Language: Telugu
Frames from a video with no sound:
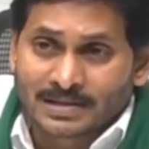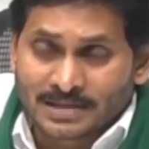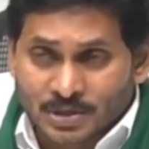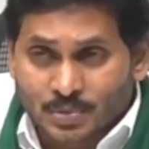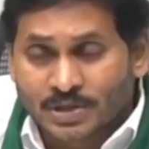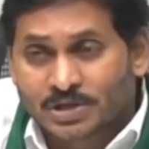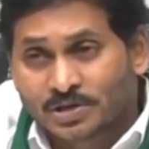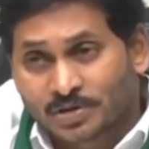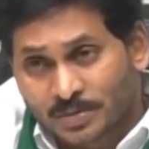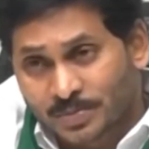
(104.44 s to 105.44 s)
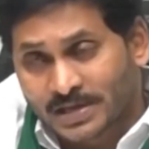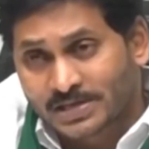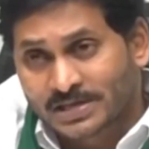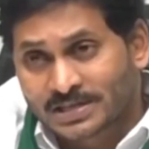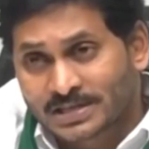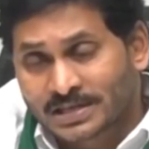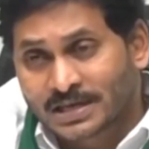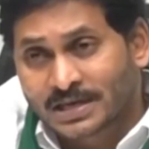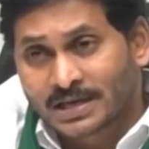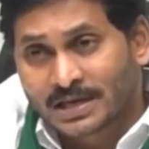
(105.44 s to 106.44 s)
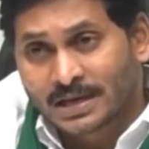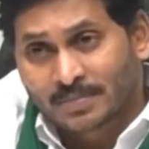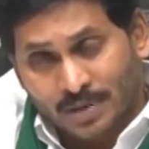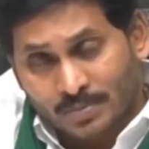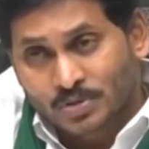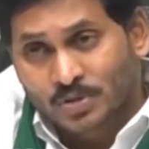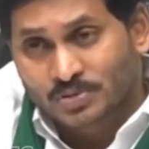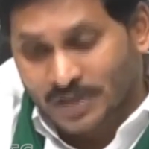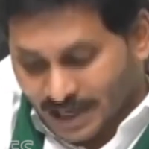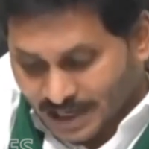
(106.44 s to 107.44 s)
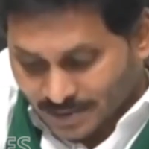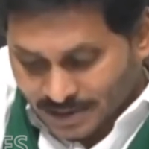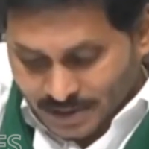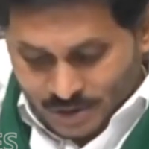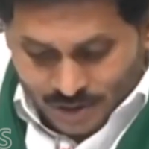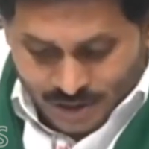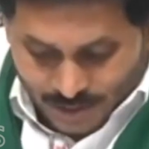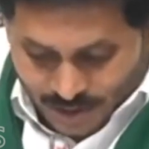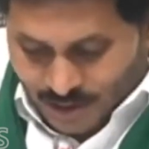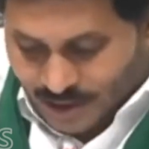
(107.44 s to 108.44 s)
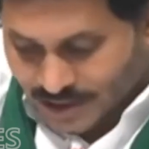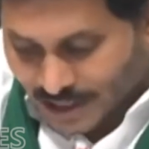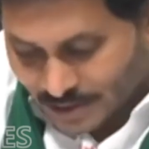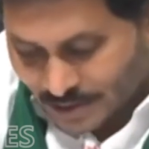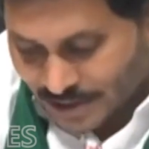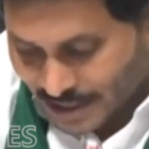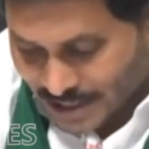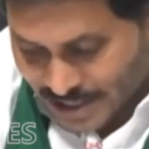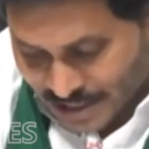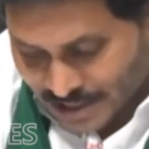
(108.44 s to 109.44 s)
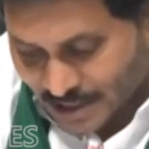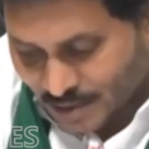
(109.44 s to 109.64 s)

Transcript: సిచ్యువేషన్ రిపేర్ చేసి ప్రభుత్వం సహాయం అందిస్తుందని మరొక్కసారి కూడా తెలియజేస్తా